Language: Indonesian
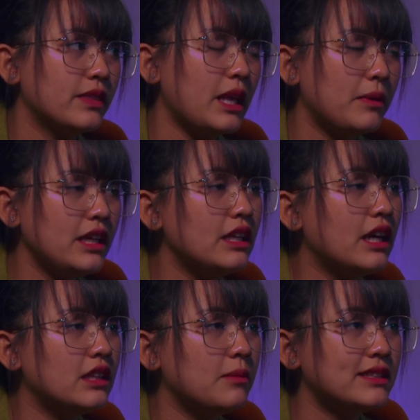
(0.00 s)
Namanya
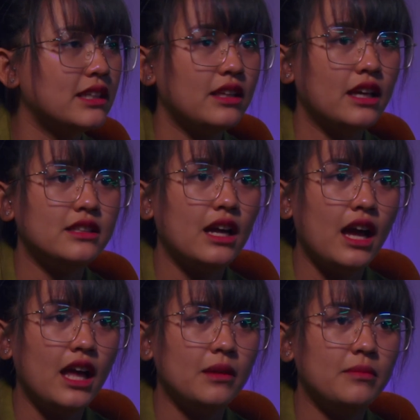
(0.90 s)
diganti pas hati aja,